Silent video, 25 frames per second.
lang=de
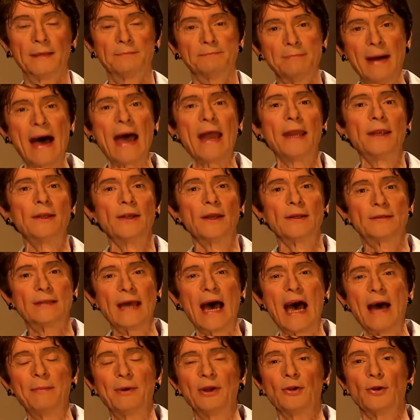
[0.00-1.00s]
Meine
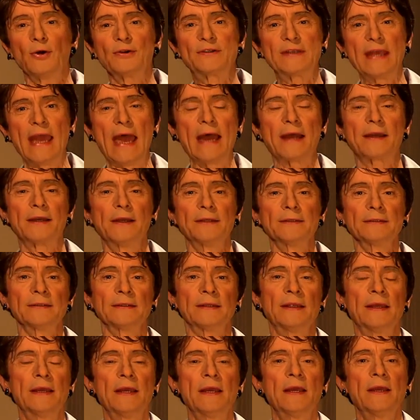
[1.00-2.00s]
Damen und
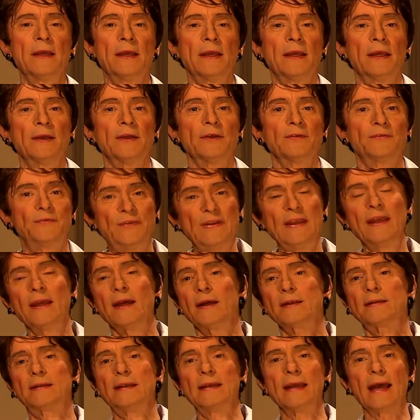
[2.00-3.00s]
Herren,
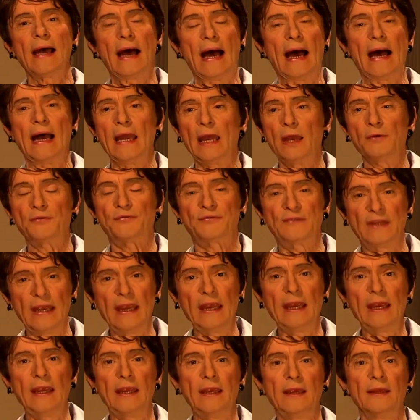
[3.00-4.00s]
wir die
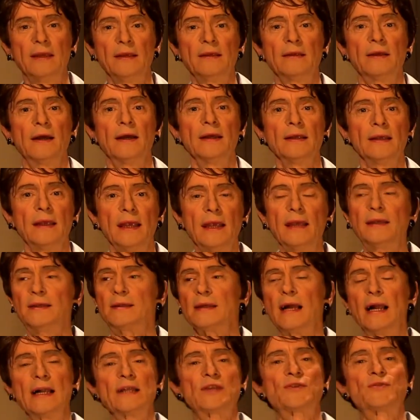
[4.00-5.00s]
AfD,
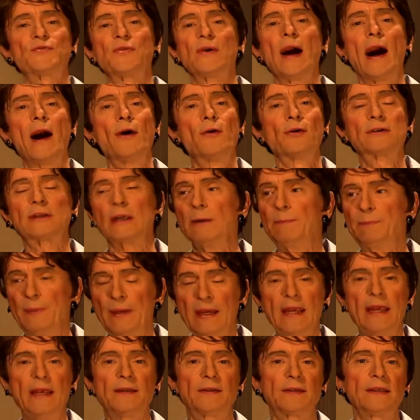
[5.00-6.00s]
ich als Frauke
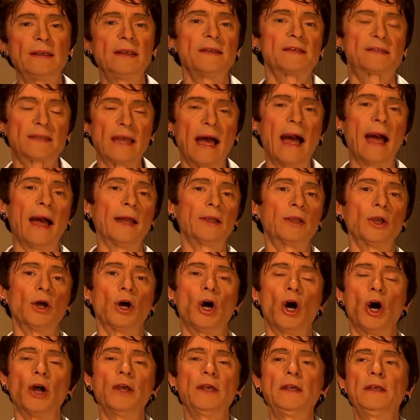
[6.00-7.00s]
Petri sage
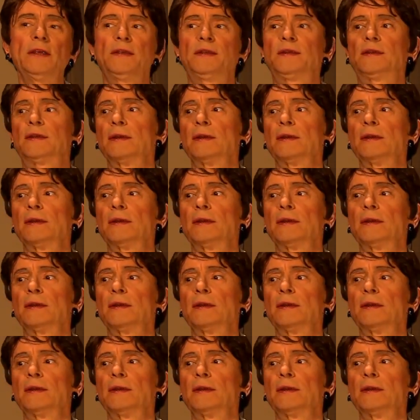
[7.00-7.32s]
euch,